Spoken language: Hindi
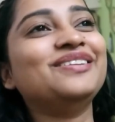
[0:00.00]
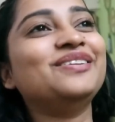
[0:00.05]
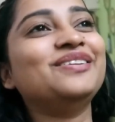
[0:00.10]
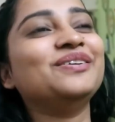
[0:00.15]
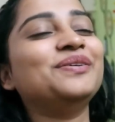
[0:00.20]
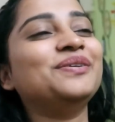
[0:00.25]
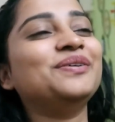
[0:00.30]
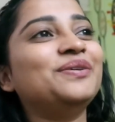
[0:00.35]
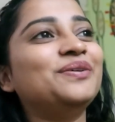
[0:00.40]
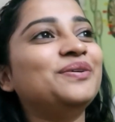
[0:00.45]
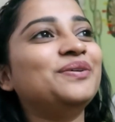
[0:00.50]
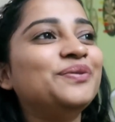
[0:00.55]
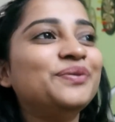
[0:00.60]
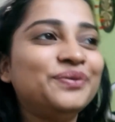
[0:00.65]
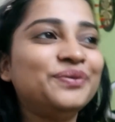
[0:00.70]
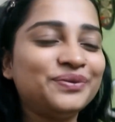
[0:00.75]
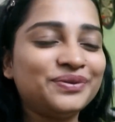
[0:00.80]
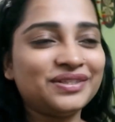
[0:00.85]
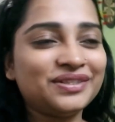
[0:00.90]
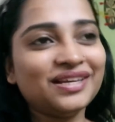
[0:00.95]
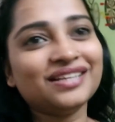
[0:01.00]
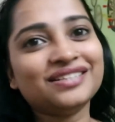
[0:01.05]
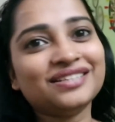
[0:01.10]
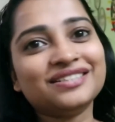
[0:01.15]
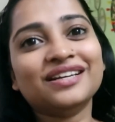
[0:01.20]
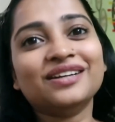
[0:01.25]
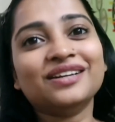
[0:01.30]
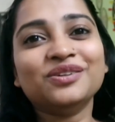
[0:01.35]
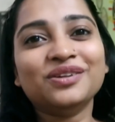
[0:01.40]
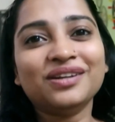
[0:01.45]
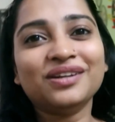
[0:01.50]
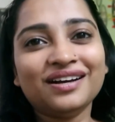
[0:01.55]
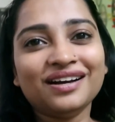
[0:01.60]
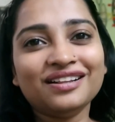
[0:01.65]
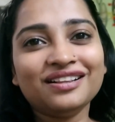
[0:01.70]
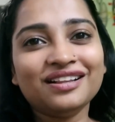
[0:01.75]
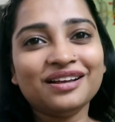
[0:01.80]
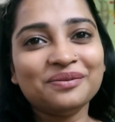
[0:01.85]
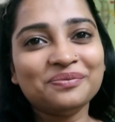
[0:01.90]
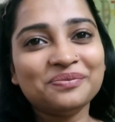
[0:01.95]
तो उसे अच्छा तो लगा
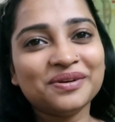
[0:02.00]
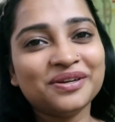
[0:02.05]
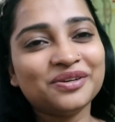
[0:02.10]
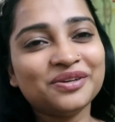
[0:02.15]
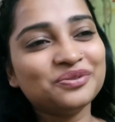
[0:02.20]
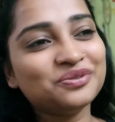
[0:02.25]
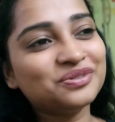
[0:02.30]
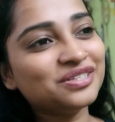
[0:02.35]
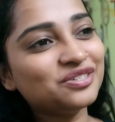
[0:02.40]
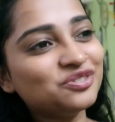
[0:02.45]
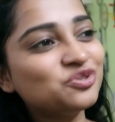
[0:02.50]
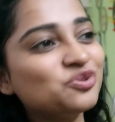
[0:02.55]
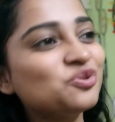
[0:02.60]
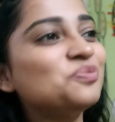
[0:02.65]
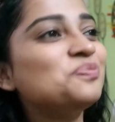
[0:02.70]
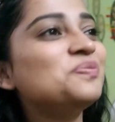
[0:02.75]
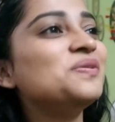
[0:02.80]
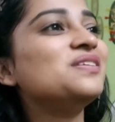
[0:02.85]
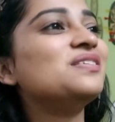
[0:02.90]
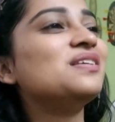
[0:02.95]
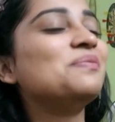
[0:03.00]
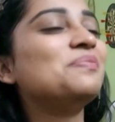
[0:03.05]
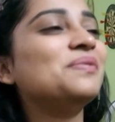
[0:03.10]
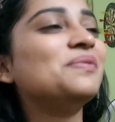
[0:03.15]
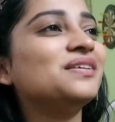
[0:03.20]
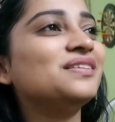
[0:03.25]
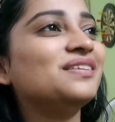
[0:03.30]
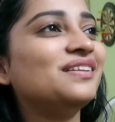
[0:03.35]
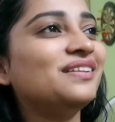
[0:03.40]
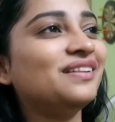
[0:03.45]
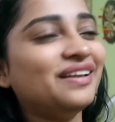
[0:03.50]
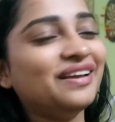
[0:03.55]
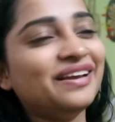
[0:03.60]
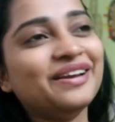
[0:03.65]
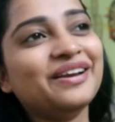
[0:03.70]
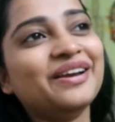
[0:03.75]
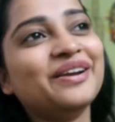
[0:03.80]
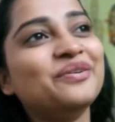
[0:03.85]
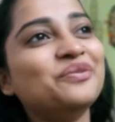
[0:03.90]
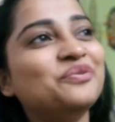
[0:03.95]
था पर उसे जो पिज़्ज़ा पसंद
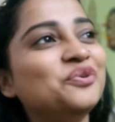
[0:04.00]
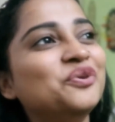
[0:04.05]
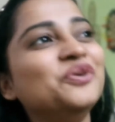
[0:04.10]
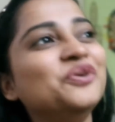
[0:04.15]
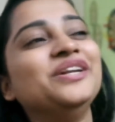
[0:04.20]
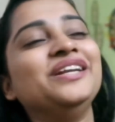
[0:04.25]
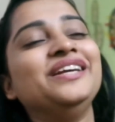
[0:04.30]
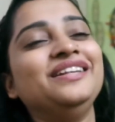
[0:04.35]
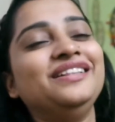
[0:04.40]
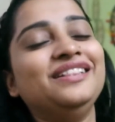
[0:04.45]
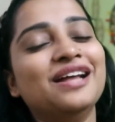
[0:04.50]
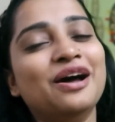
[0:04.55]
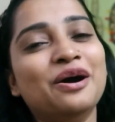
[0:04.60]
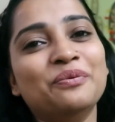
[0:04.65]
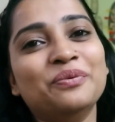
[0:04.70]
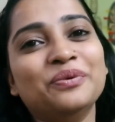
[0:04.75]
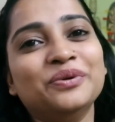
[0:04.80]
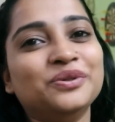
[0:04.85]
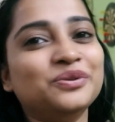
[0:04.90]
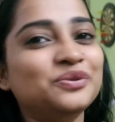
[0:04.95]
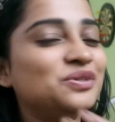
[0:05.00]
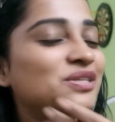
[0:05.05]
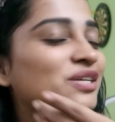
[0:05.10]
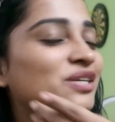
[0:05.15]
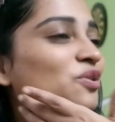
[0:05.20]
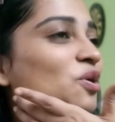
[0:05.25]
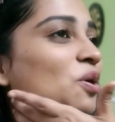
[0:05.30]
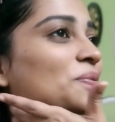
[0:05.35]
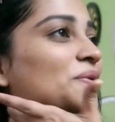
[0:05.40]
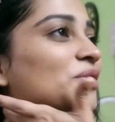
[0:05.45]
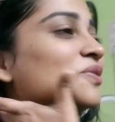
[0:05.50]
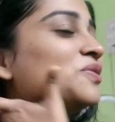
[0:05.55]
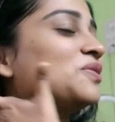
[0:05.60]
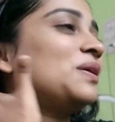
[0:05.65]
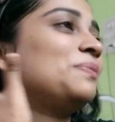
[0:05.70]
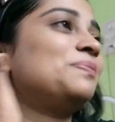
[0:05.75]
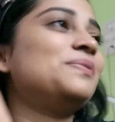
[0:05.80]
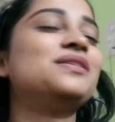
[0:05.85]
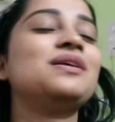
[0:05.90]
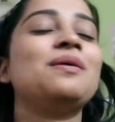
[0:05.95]
है वो नहीं था वो तो उसे डोमिनोज़
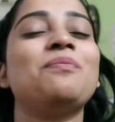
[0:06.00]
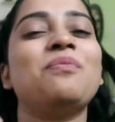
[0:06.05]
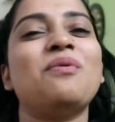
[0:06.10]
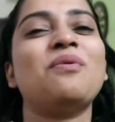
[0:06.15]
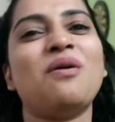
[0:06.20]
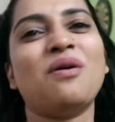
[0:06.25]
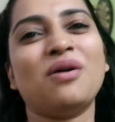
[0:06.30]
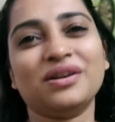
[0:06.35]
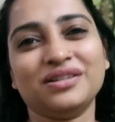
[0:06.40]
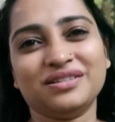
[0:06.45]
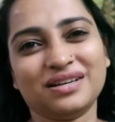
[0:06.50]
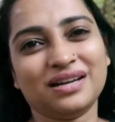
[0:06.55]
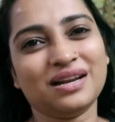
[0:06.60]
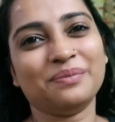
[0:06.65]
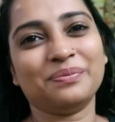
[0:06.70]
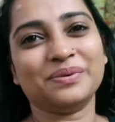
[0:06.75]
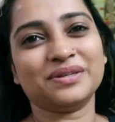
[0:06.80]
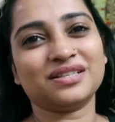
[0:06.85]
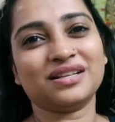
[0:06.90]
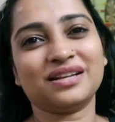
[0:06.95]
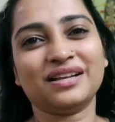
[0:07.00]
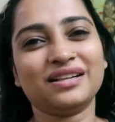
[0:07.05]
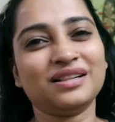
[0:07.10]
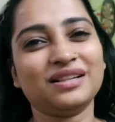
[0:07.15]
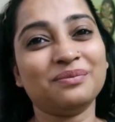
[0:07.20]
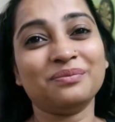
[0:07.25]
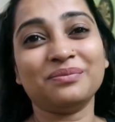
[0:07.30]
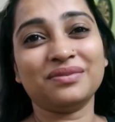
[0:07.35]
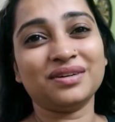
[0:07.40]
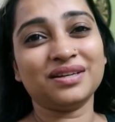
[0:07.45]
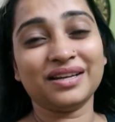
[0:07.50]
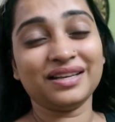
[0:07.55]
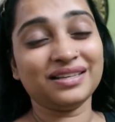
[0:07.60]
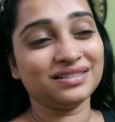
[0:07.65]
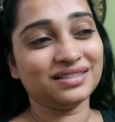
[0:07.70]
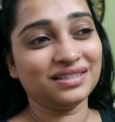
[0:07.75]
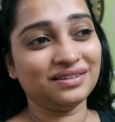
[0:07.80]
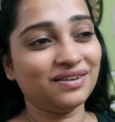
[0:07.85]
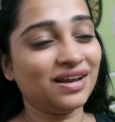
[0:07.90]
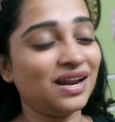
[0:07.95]
का पिज़्ज़ा बहुत ज़्यादा पसंद है एकदम
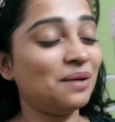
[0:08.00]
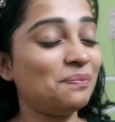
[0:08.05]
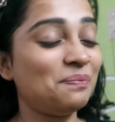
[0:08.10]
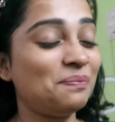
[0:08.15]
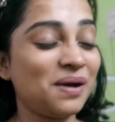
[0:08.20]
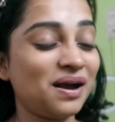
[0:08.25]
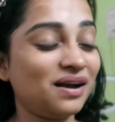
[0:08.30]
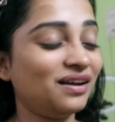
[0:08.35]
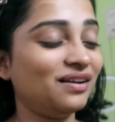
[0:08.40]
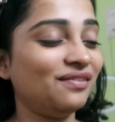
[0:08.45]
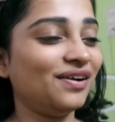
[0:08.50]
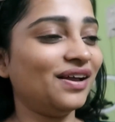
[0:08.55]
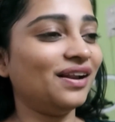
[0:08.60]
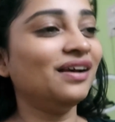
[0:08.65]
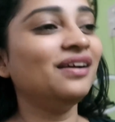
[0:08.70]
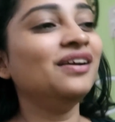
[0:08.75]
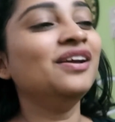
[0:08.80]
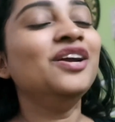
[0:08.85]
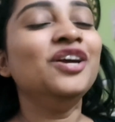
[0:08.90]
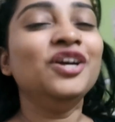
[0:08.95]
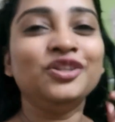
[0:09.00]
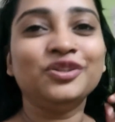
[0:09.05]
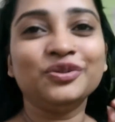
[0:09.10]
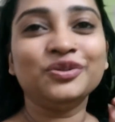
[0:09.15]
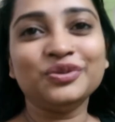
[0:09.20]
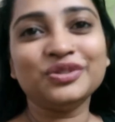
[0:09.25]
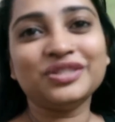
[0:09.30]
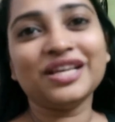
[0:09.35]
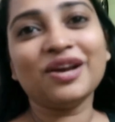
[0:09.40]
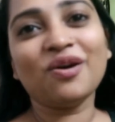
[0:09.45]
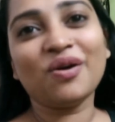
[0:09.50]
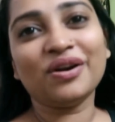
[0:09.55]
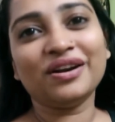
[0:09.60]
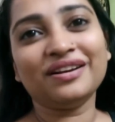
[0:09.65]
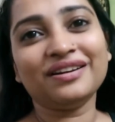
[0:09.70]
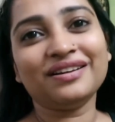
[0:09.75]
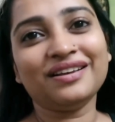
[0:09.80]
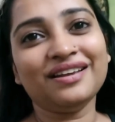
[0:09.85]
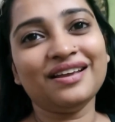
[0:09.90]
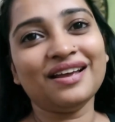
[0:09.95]
क्रेज़ी वाला पागल वाला तो उसे
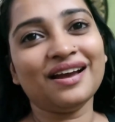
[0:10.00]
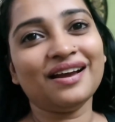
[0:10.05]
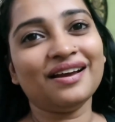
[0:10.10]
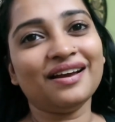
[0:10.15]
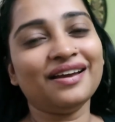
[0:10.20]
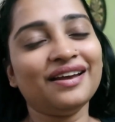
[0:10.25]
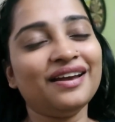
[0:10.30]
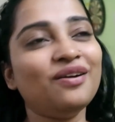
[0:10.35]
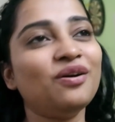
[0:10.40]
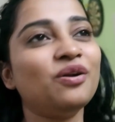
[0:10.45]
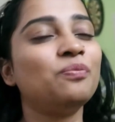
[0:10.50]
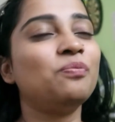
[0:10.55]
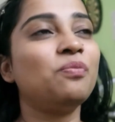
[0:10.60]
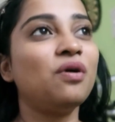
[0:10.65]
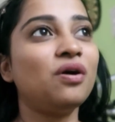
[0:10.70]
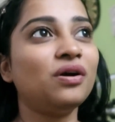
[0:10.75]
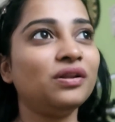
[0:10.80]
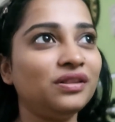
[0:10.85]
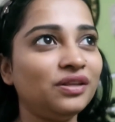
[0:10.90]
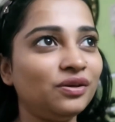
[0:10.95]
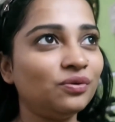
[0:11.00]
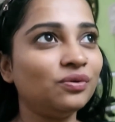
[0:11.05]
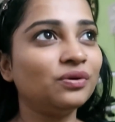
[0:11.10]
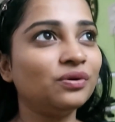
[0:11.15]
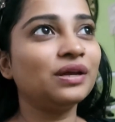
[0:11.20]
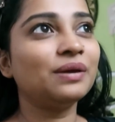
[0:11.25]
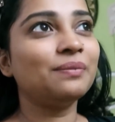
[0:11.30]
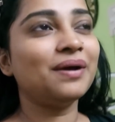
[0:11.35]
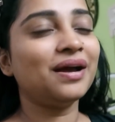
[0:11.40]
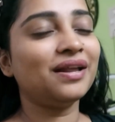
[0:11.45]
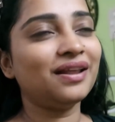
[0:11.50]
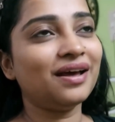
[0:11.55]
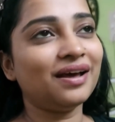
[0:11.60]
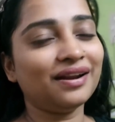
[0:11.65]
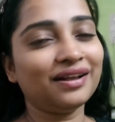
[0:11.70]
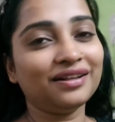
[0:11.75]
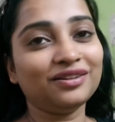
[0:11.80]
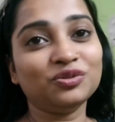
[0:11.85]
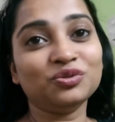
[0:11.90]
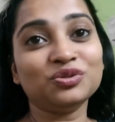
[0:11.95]
ऑर्डर किया है और बहुत दिनों के बाद आ रहा है तो